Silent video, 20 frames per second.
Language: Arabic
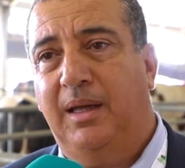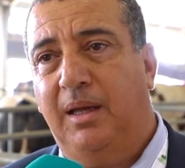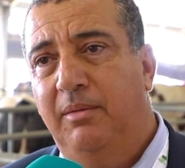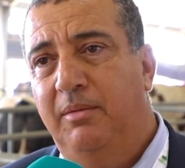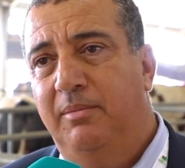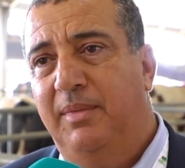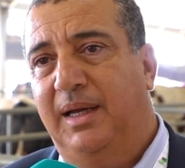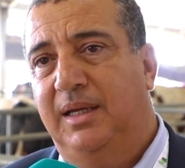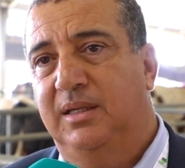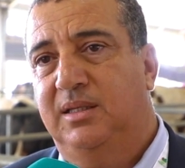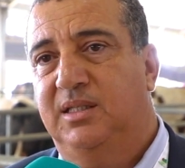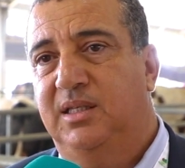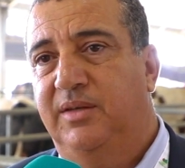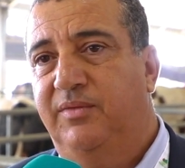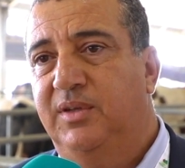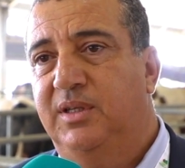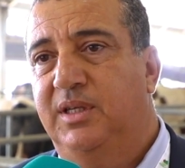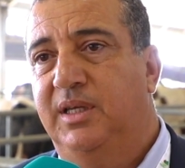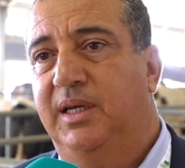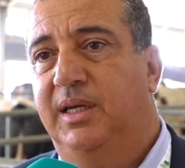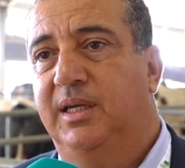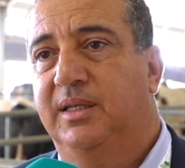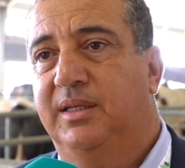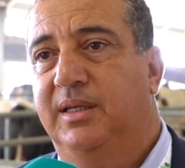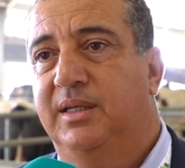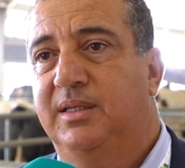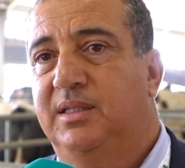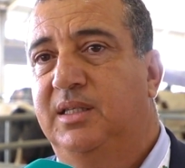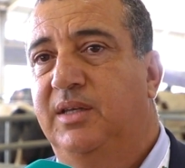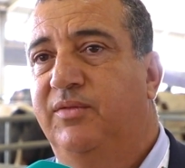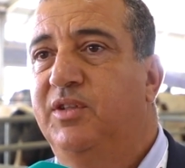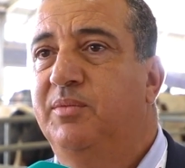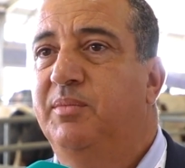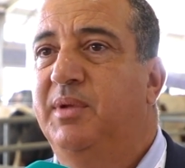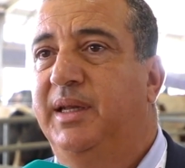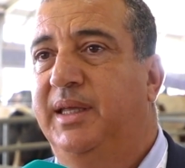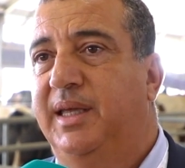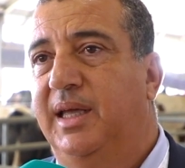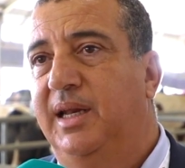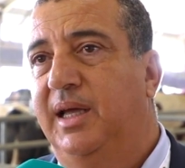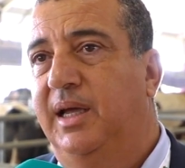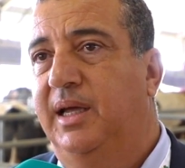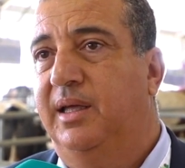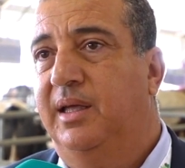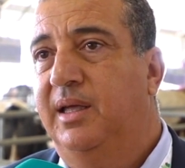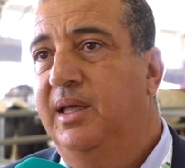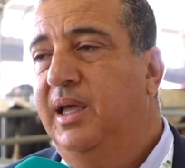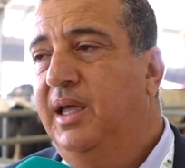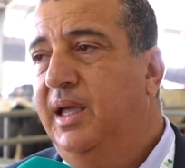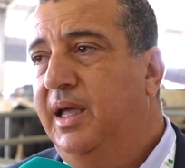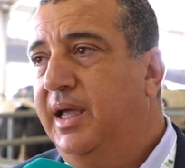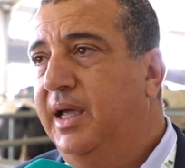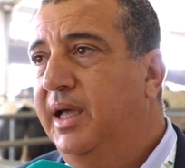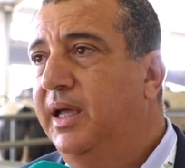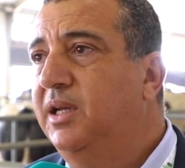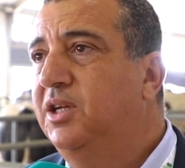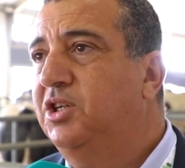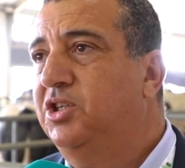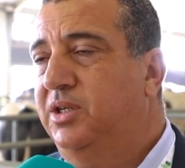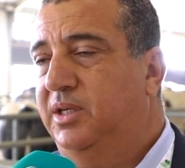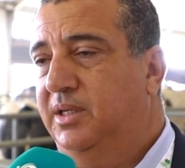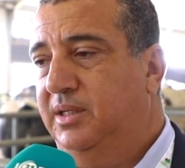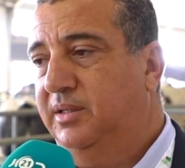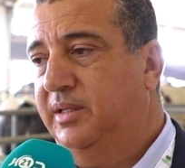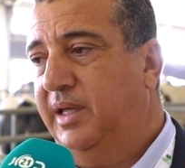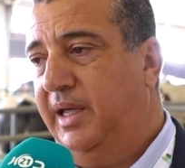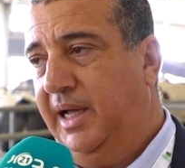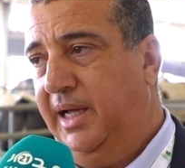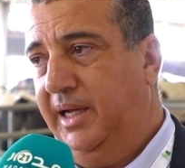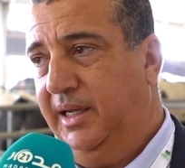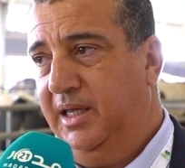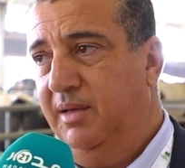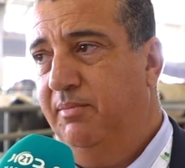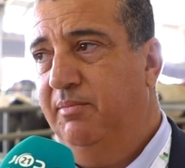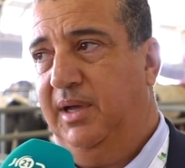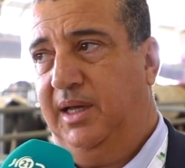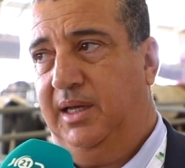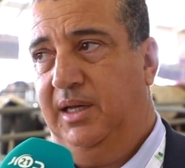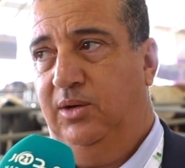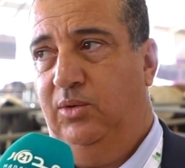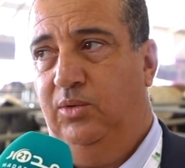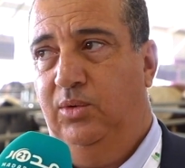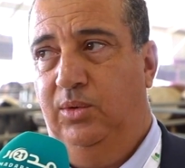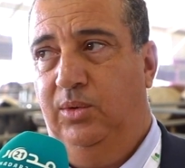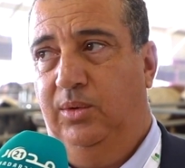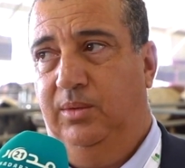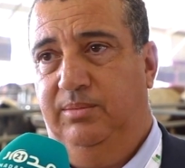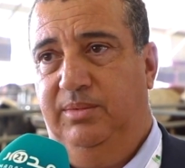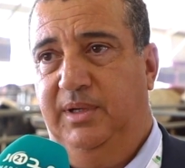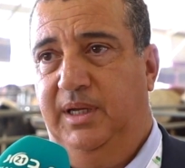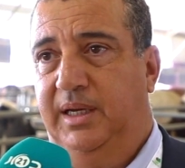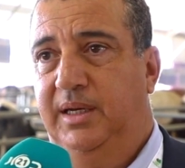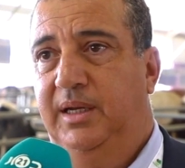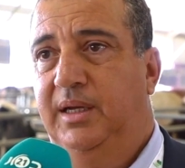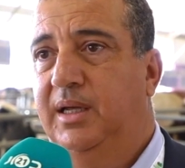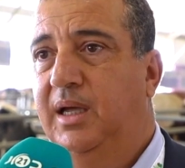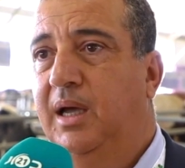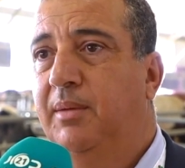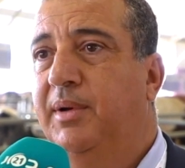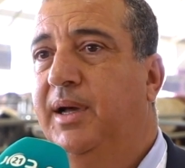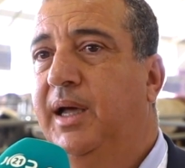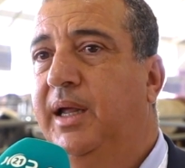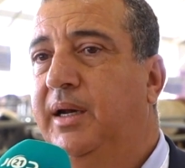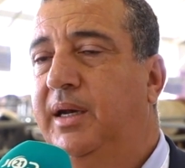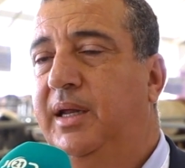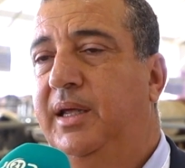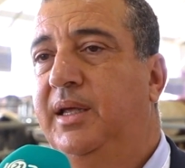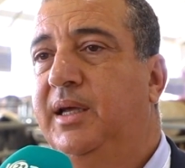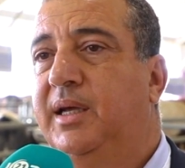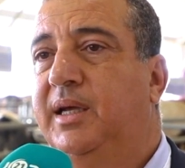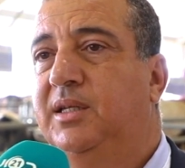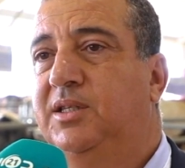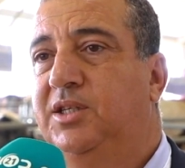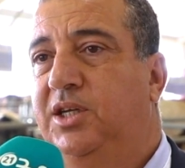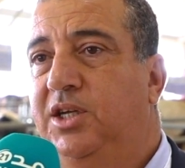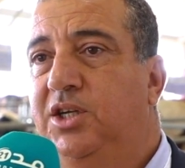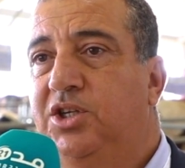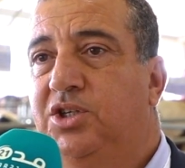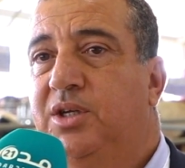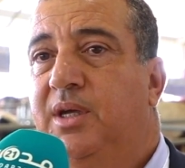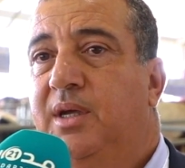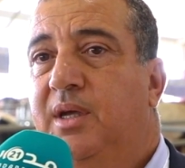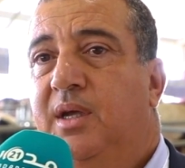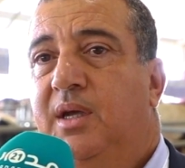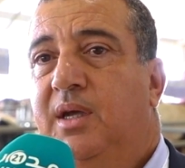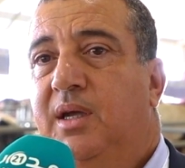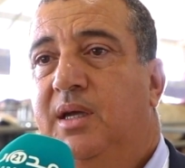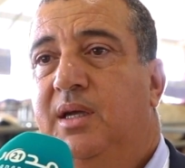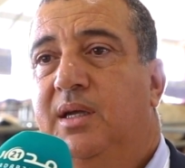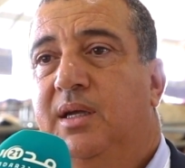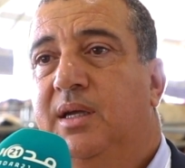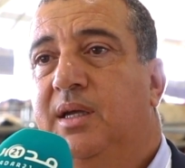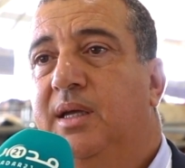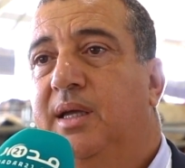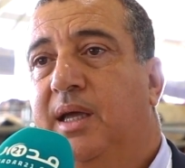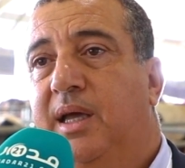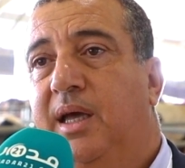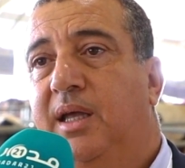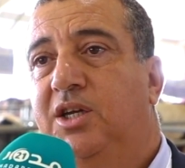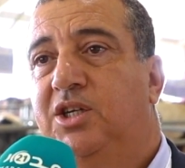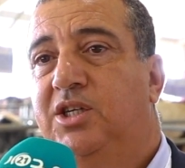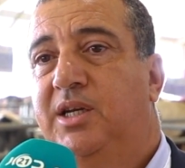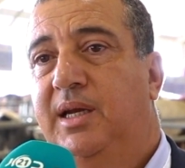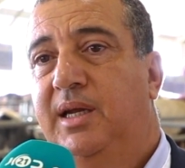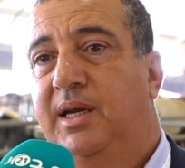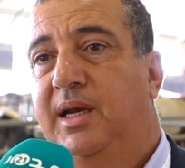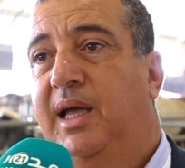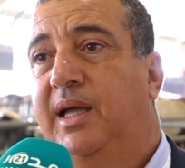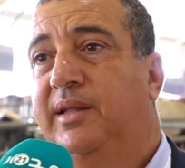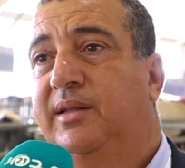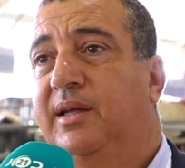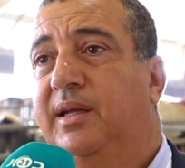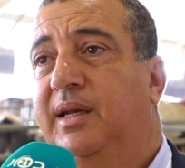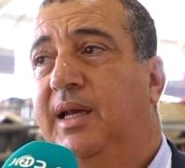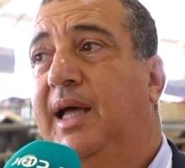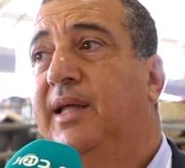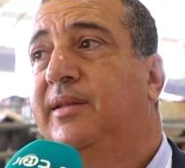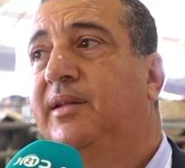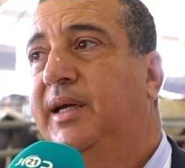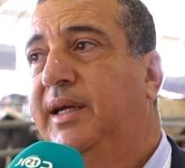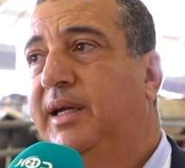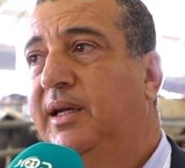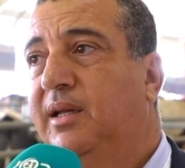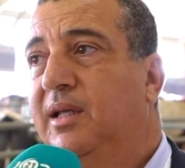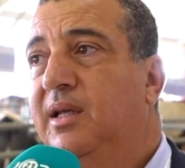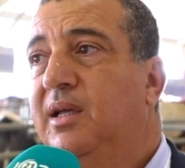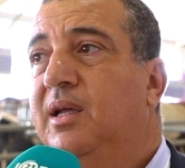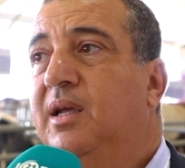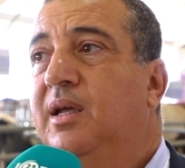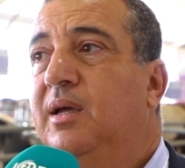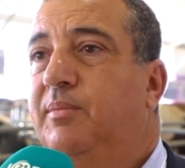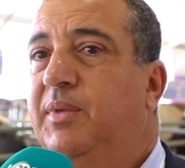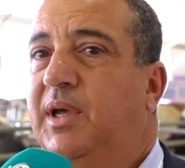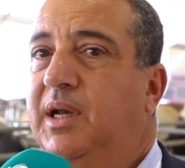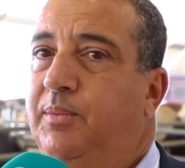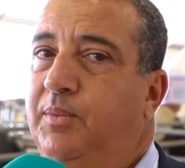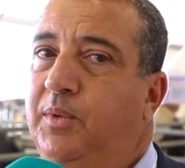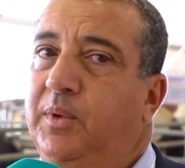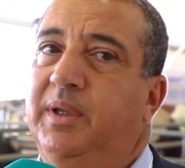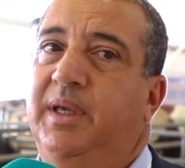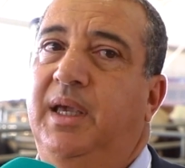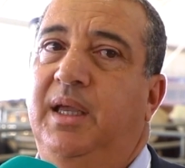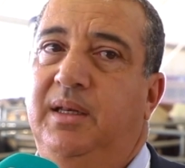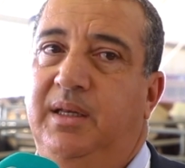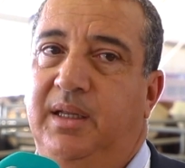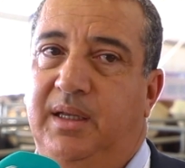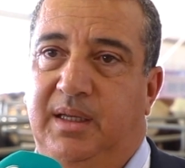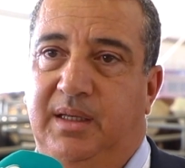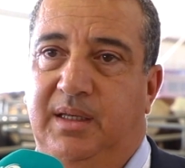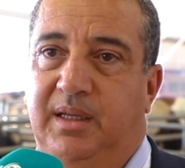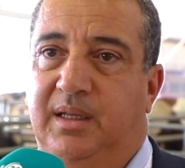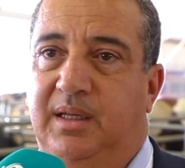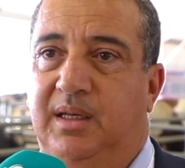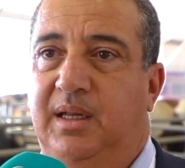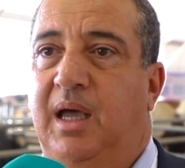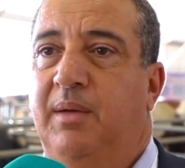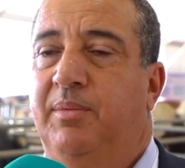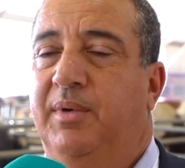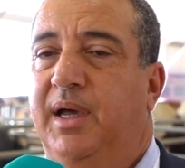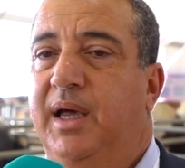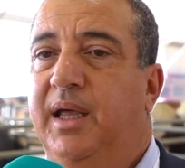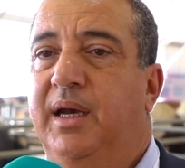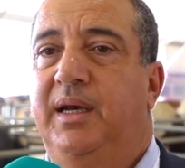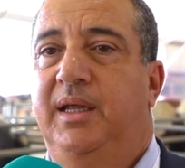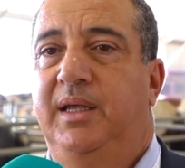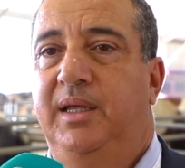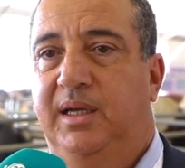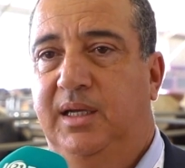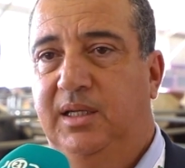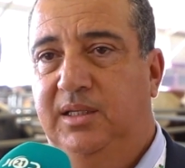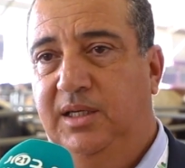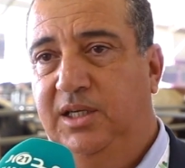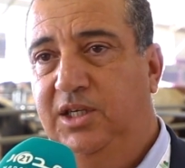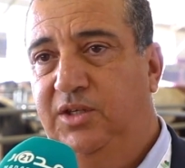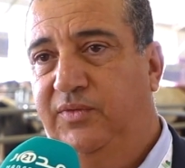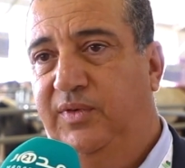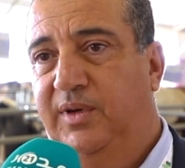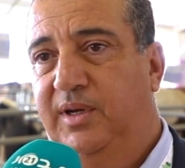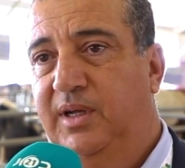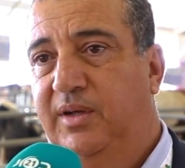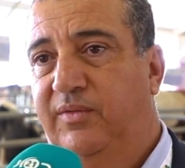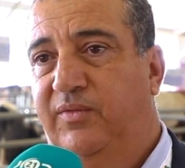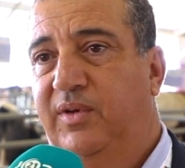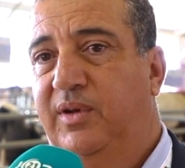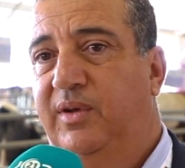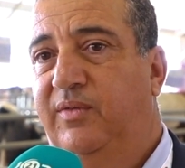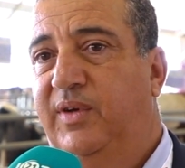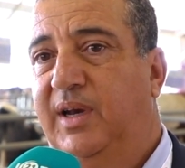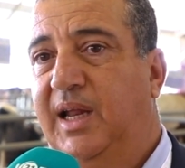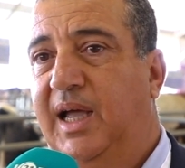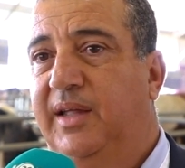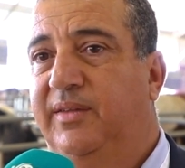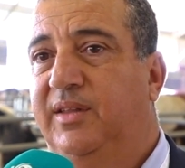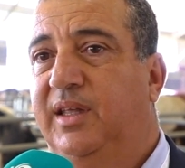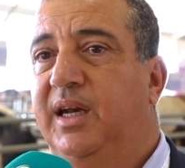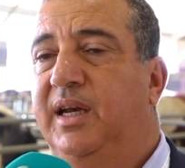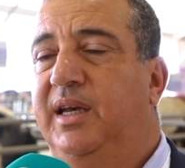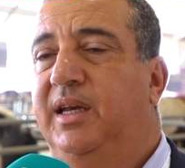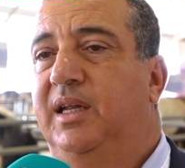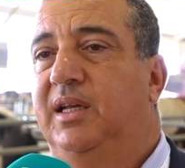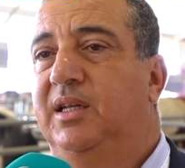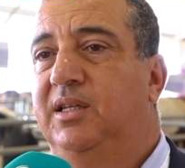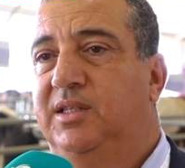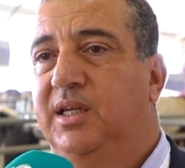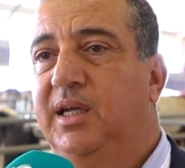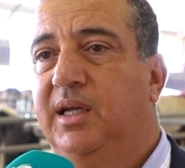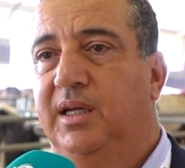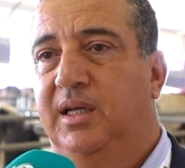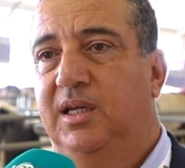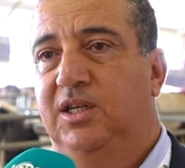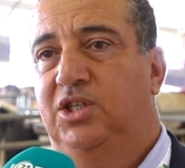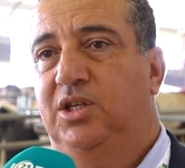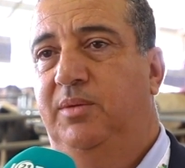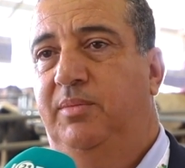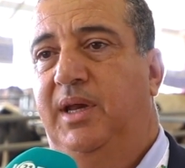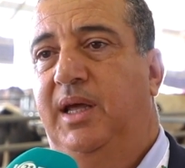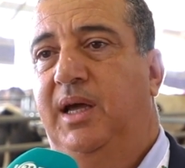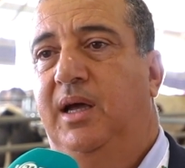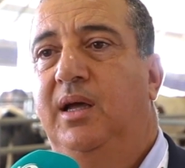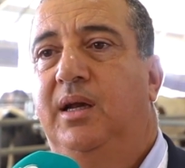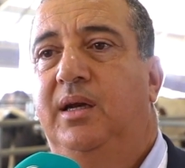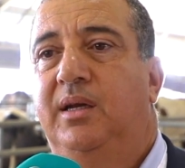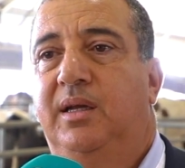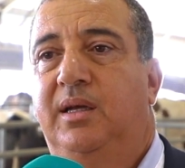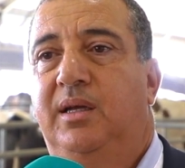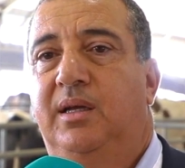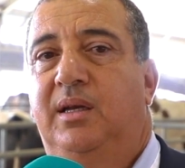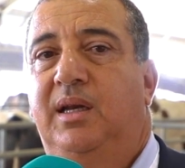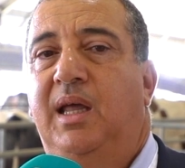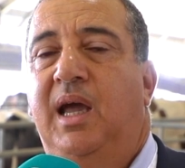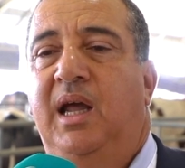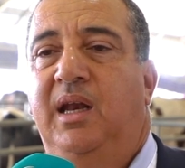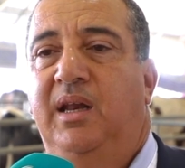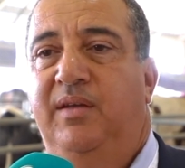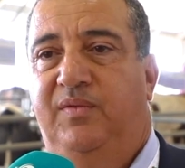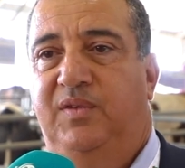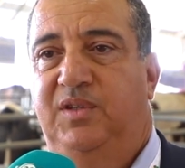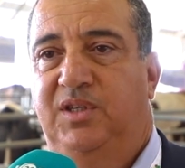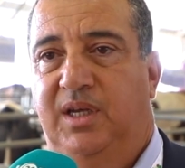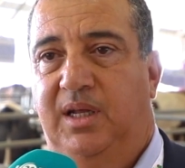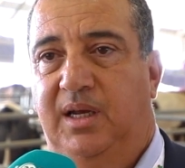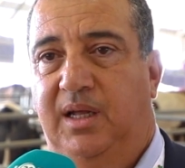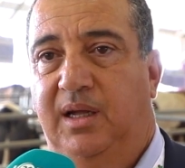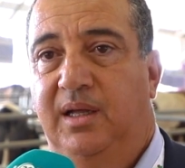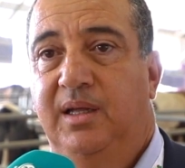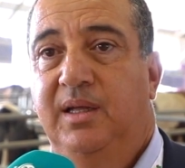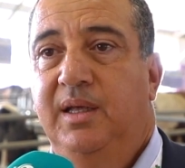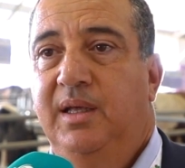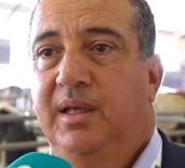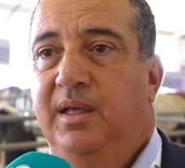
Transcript: قبل ما كتستافد هي كتستافد من الكلاء خارج الضيعه كما كنقولوا يعني ابقار اللي هي كتعيش آه، خارج الحدائر بارابور كاين دي, دي الابقار اللي هي كتعيش في, في, في الحظيره اللي انت كتجيب لها الاعلاف ديالها